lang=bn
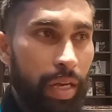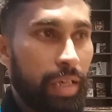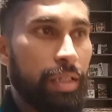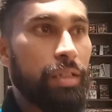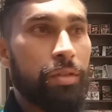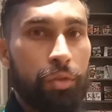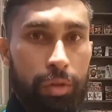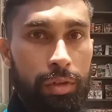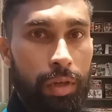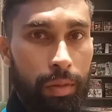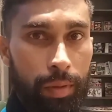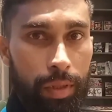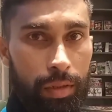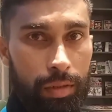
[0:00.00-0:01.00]
প্র্যাকটিস করতে
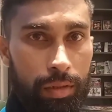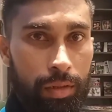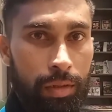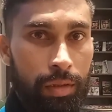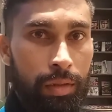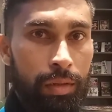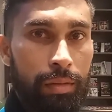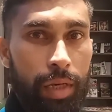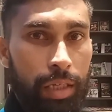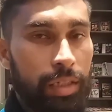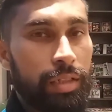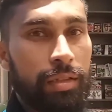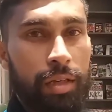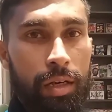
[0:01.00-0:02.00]
হবে
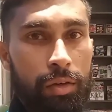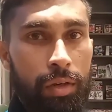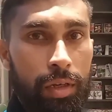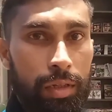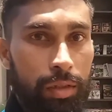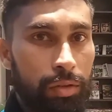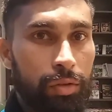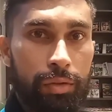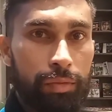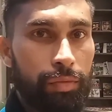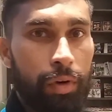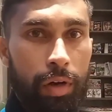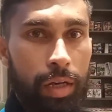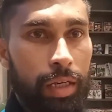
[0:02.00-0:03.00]
প্র্যাকটিস না করলে কিছু
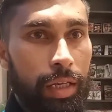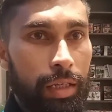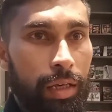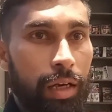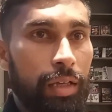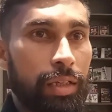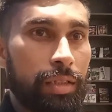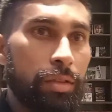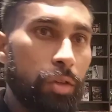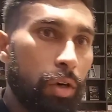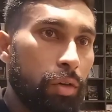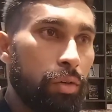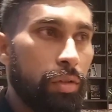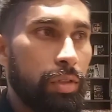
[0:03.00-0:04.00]
ফল নেই আর
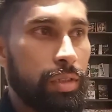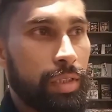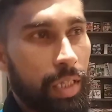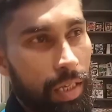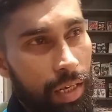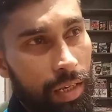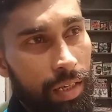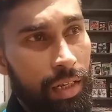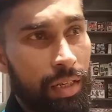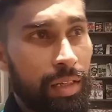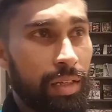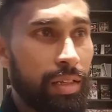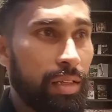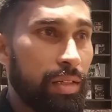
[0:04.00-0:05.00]
যখন যেখানে
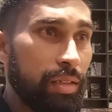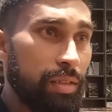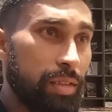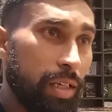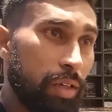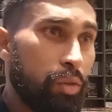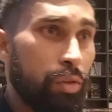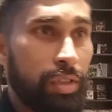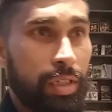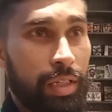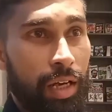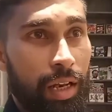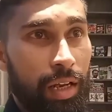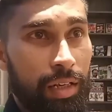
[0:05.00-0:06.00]
যে
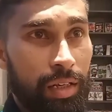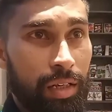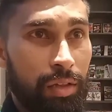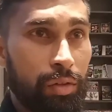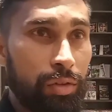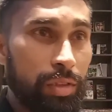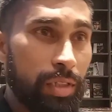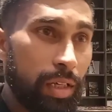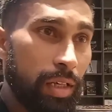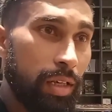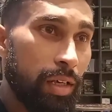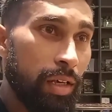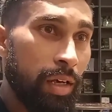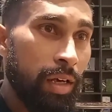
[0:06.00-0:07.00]
কোচই খেলাক না কেন যে
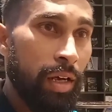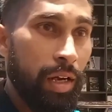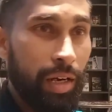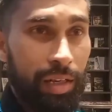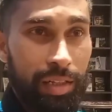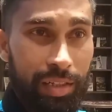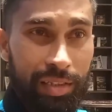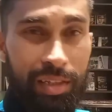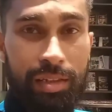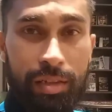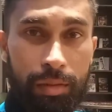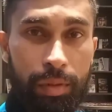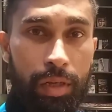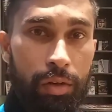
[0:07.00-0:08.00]
একটা
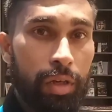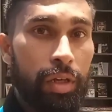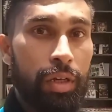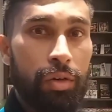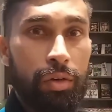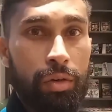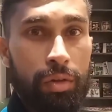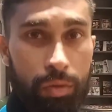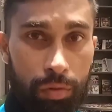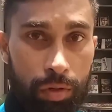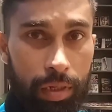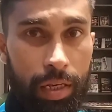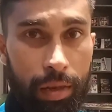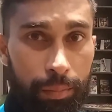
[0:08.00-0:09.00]
ডিস্ট্রিক্ট টিমের হয়েই হোক
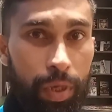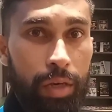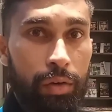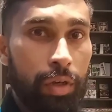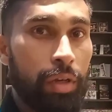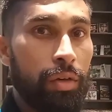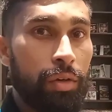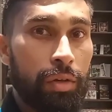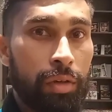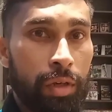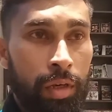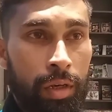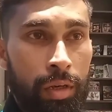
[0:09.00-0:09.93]
কোনো ক্যাম্পের হয়েই হোক